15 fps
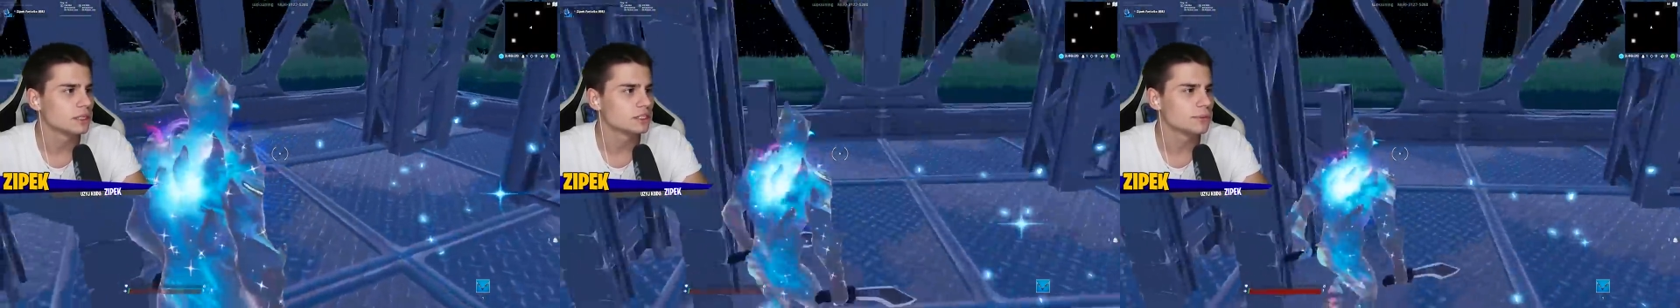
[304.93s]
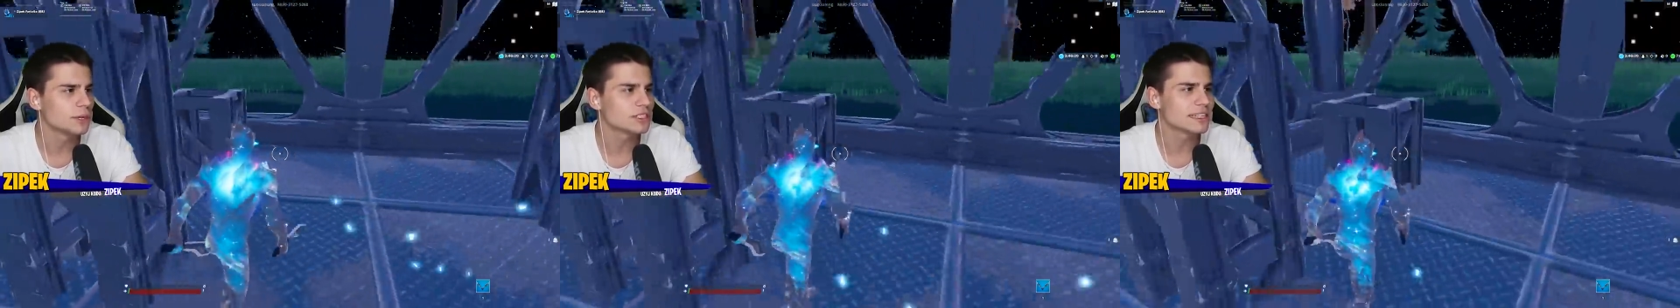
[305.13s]

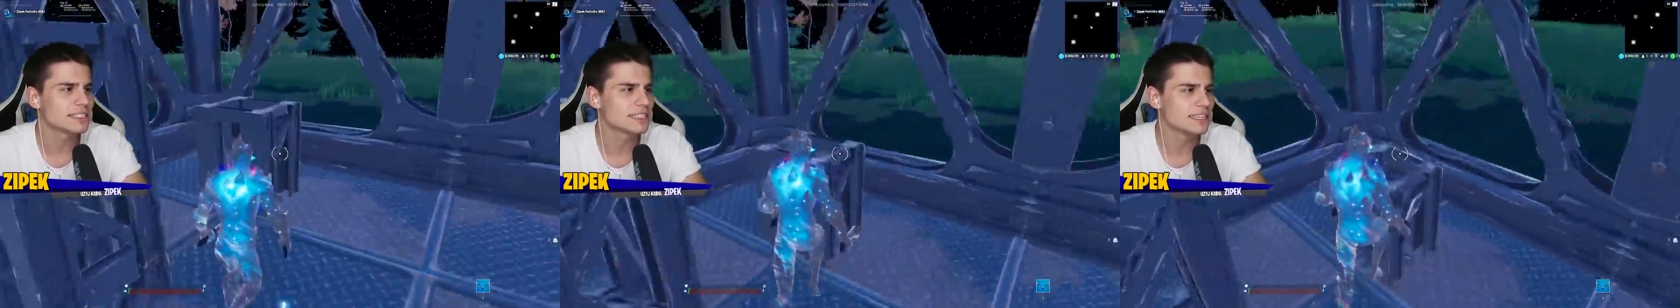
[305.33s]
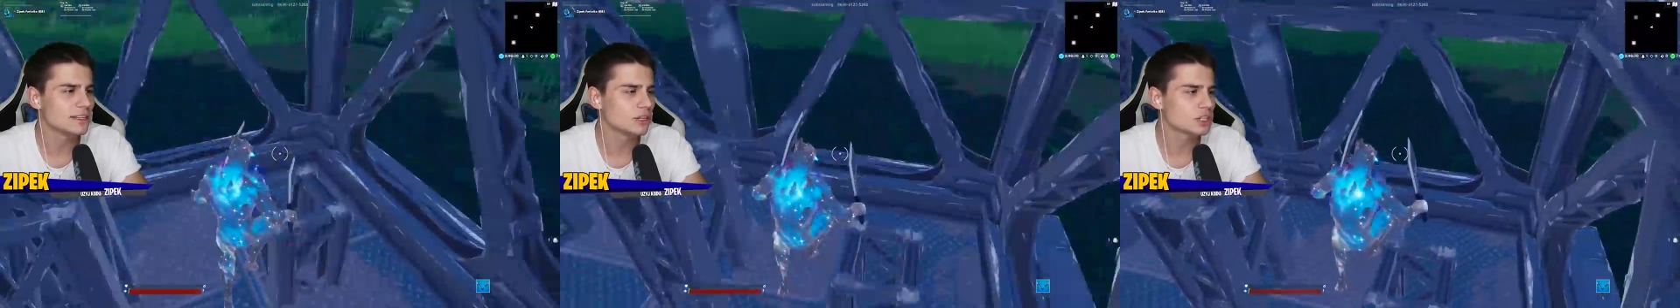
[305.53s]
Czy można
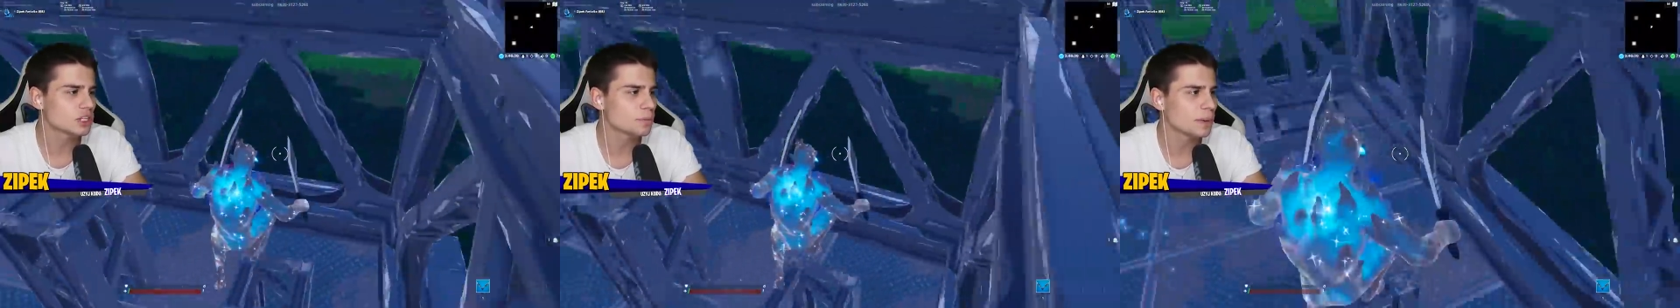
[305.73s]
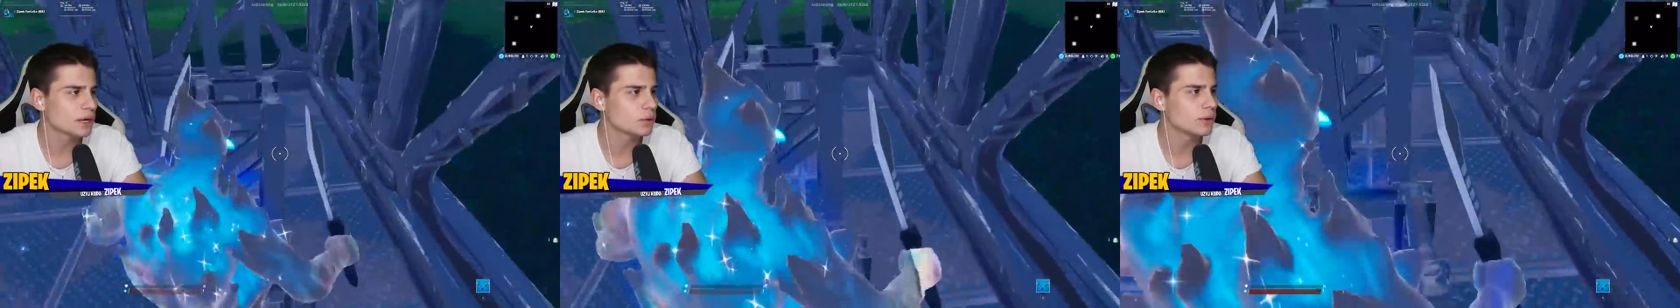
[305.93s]
zginąć
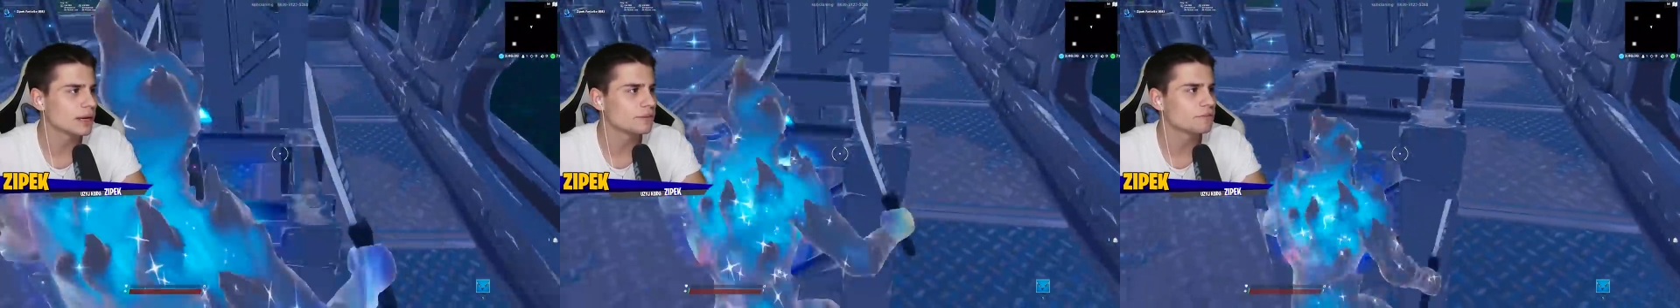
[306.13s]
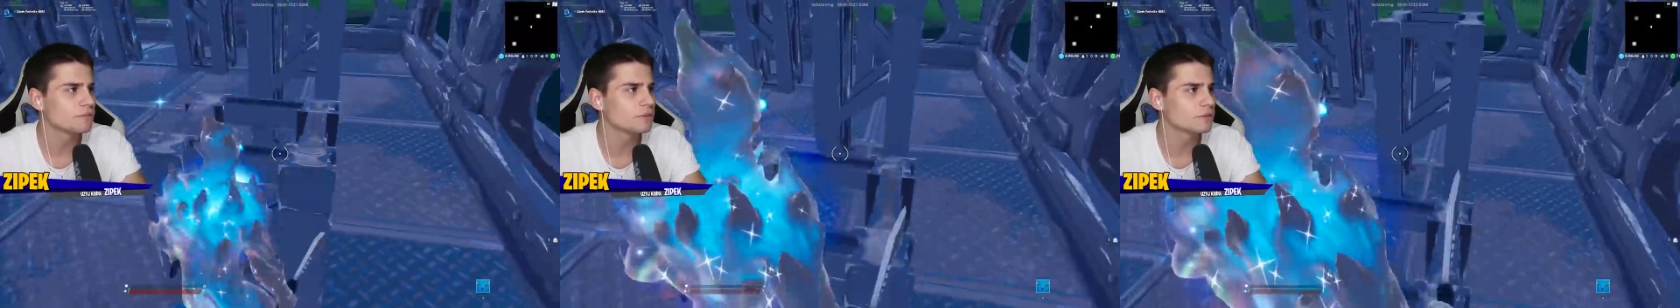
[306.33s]
od
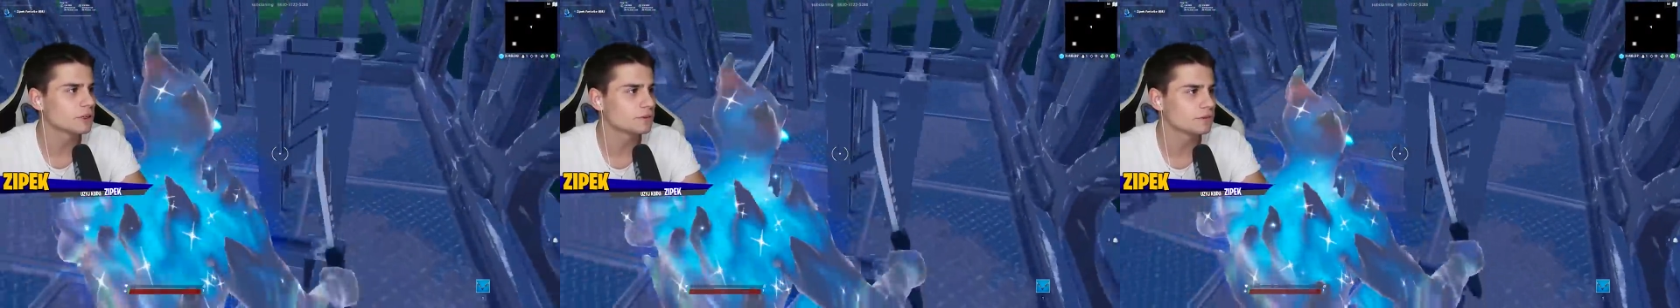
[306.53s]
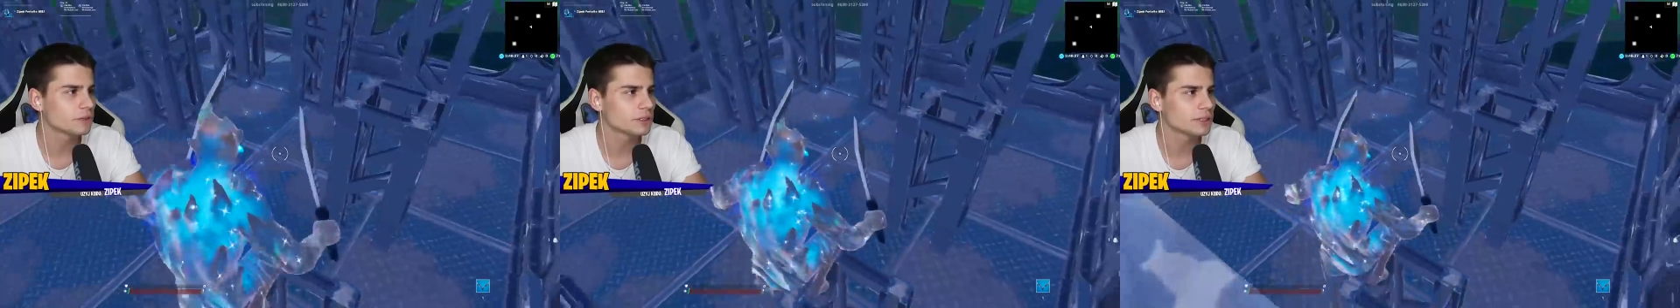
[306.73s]
parkura w,
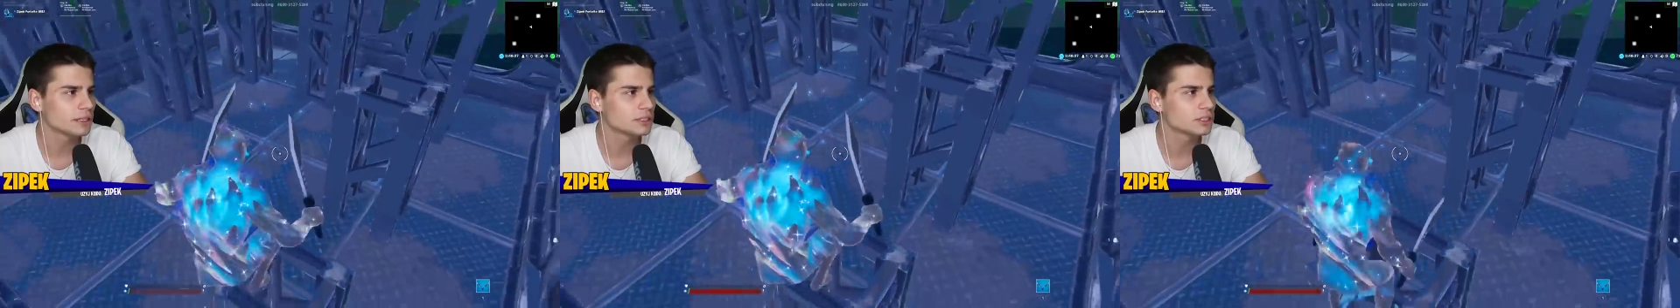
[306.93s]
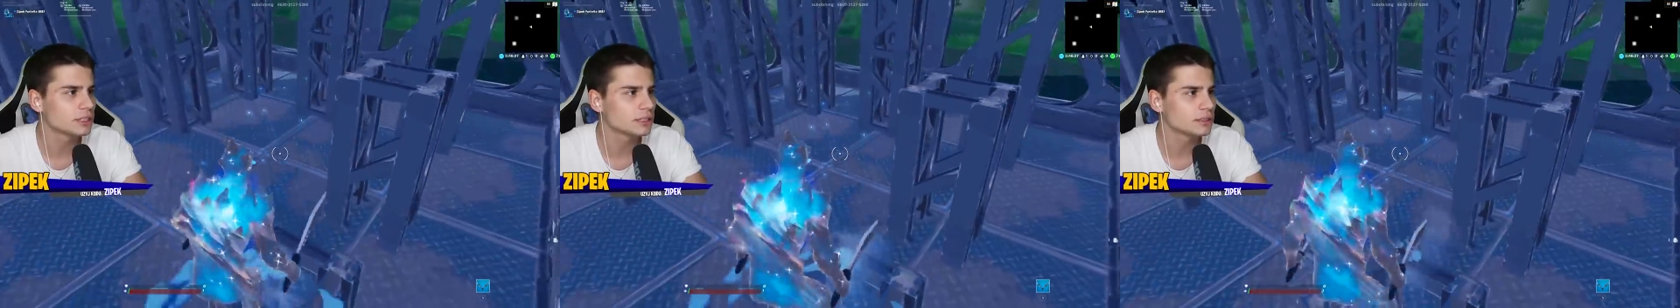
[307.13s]
w
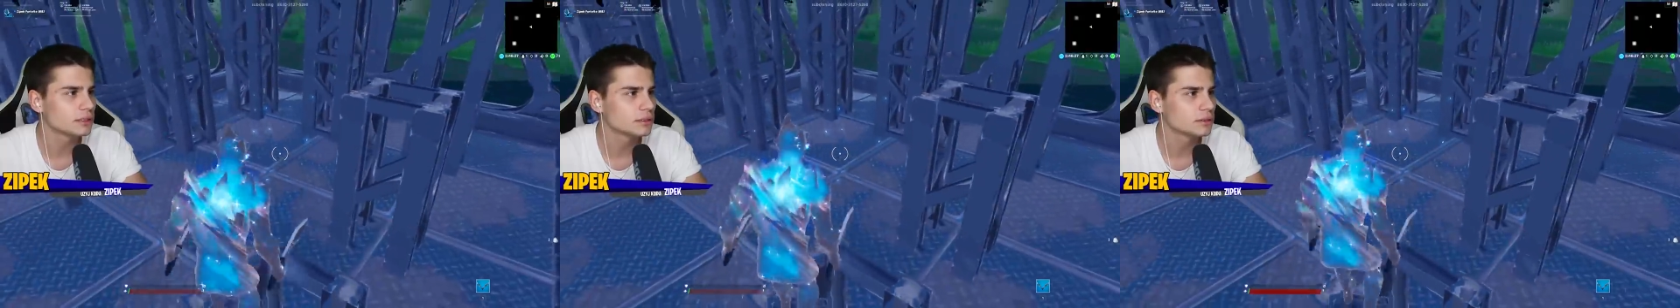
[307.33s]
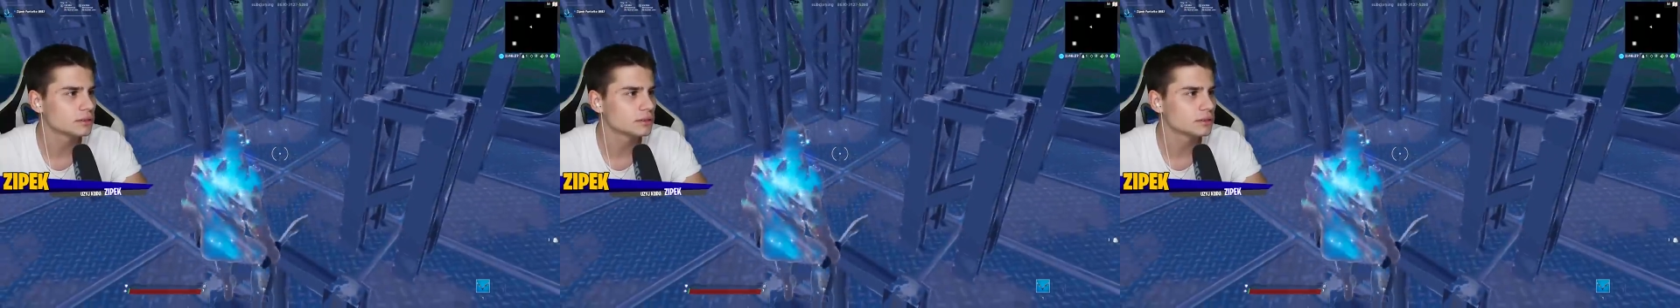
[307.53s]
Fortnite?